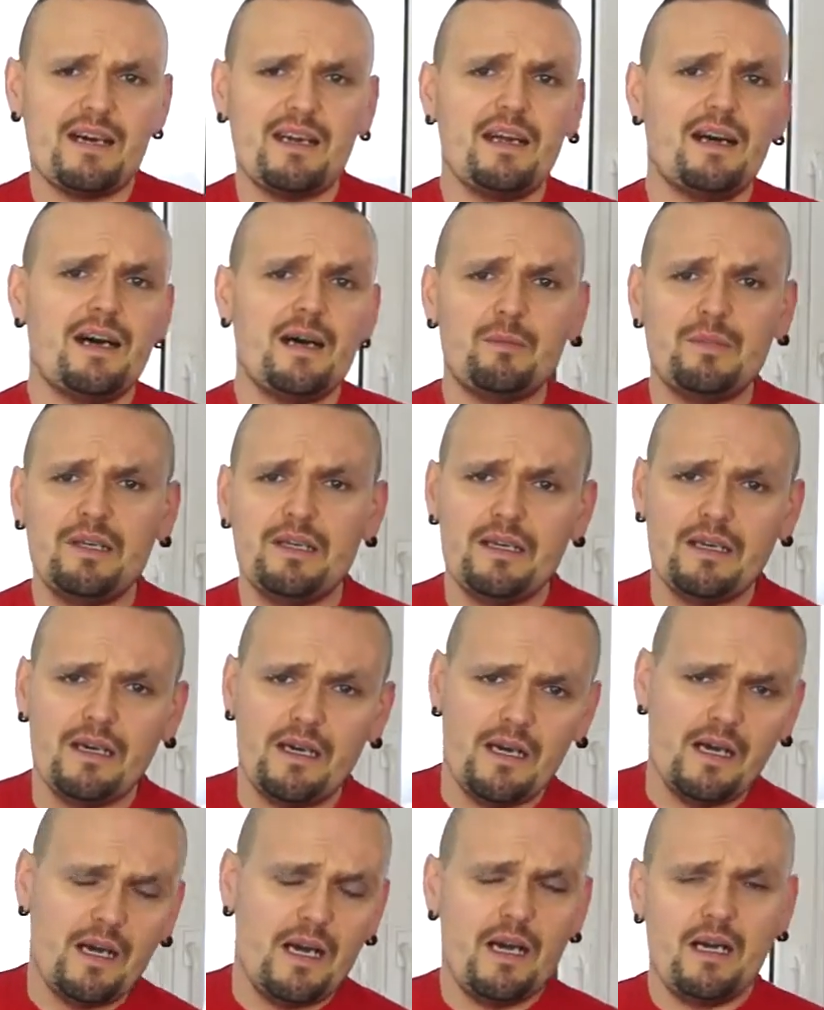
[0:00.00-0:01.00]
Salami,
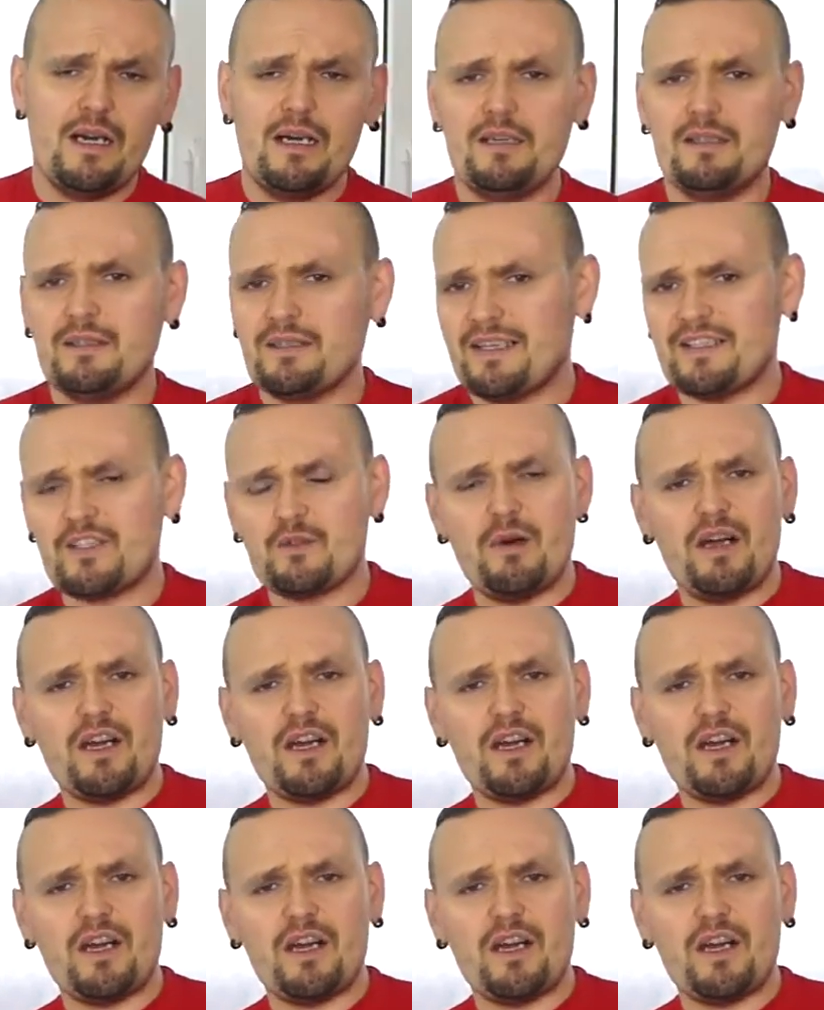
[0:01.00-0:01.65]
äh, ganz